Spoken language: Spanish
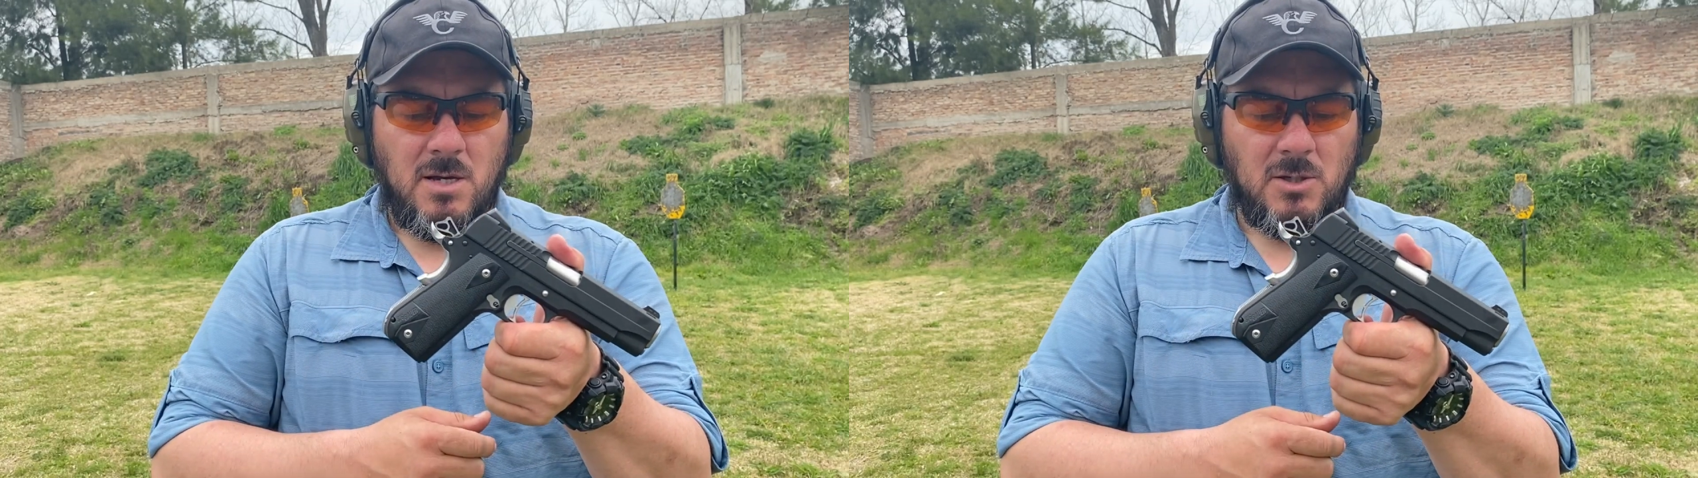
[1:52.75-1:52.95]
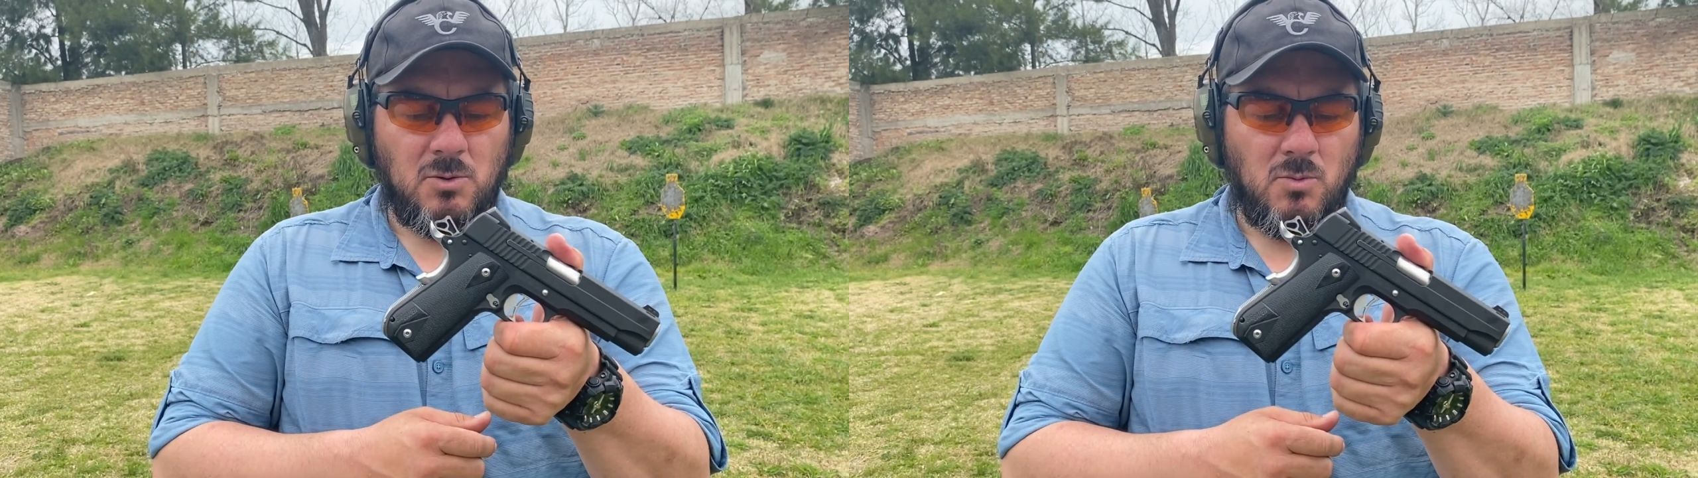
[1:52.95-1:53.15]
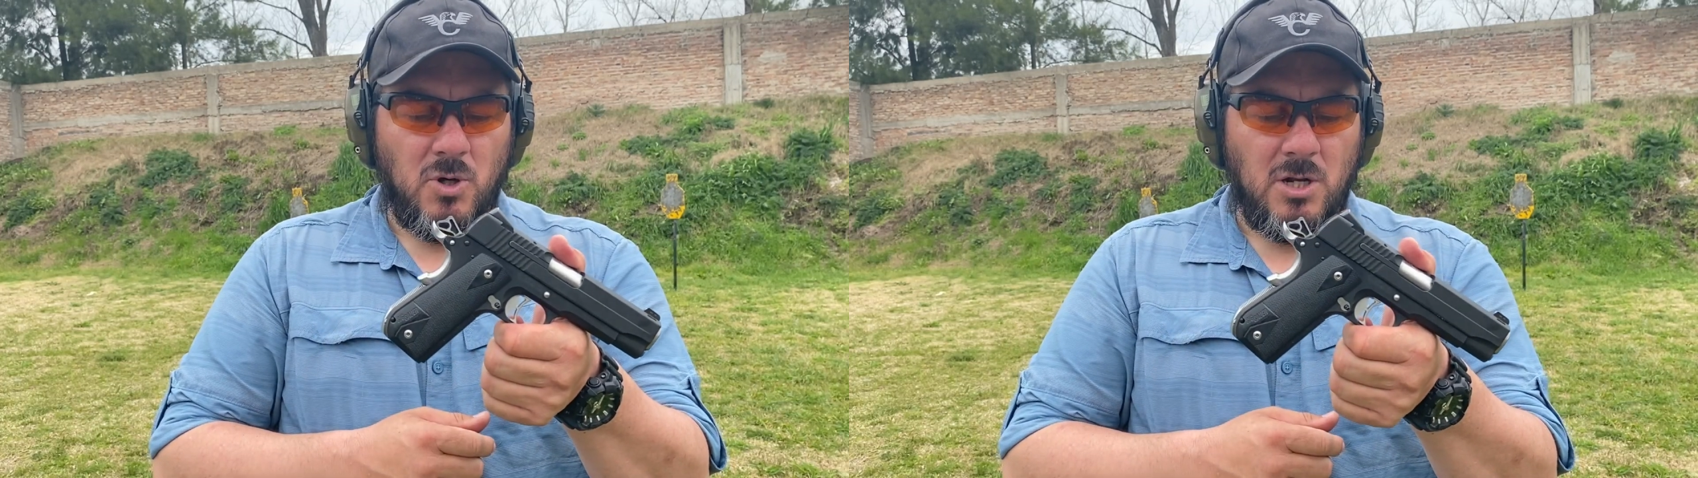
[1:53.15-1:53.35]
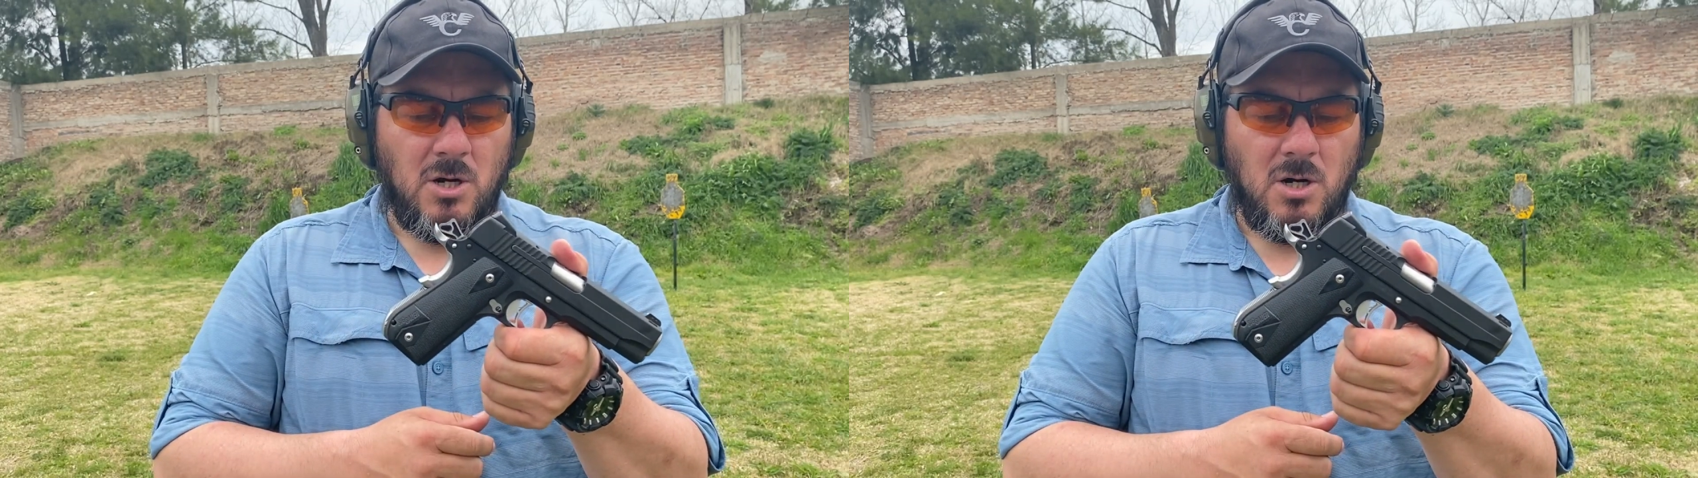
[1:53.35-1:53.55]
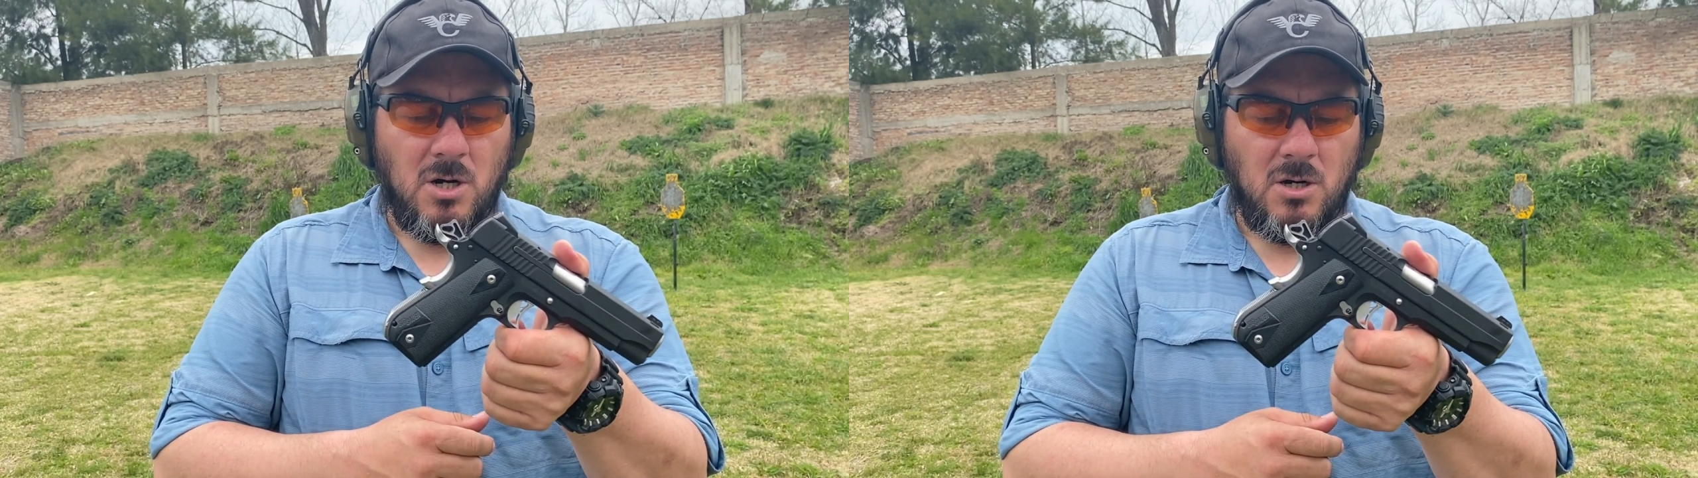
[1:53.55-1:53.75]
Es un
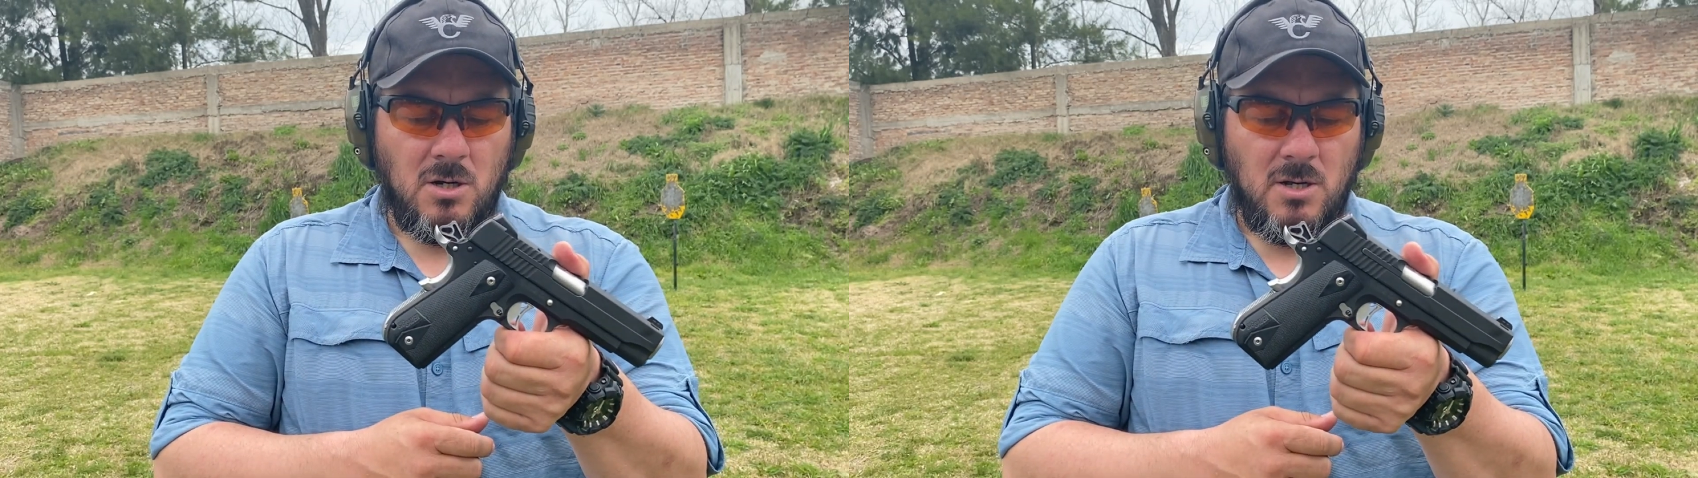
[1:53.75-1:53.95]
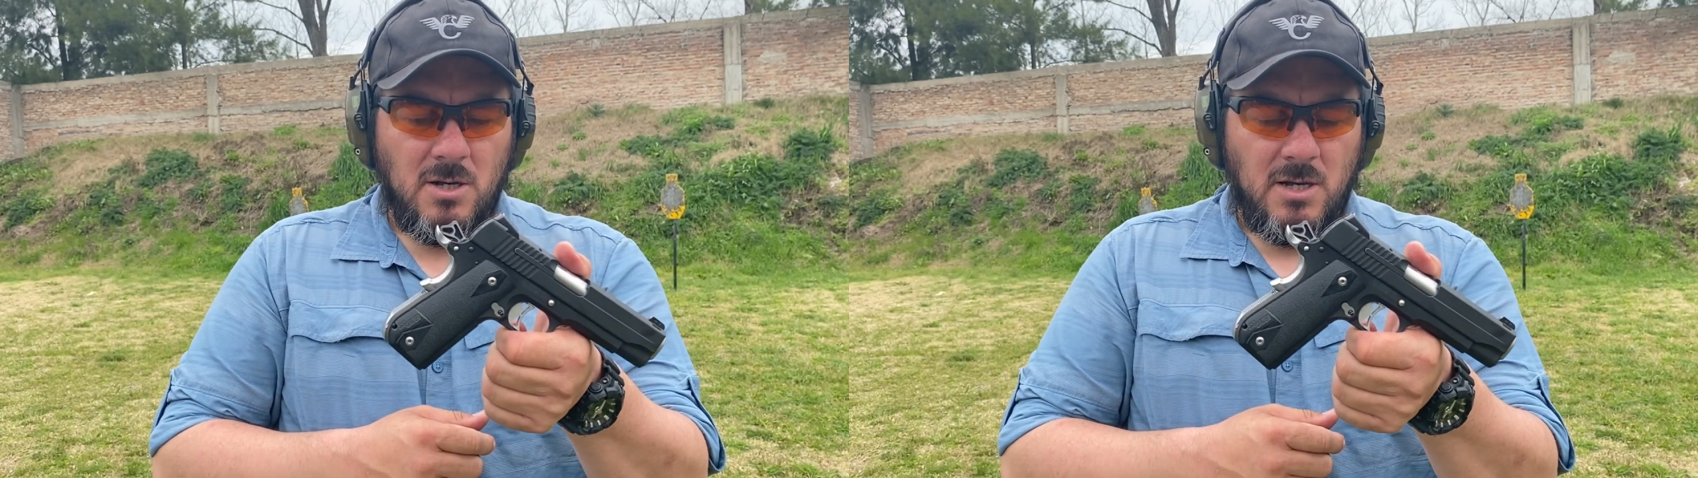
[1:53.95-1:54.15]
modelo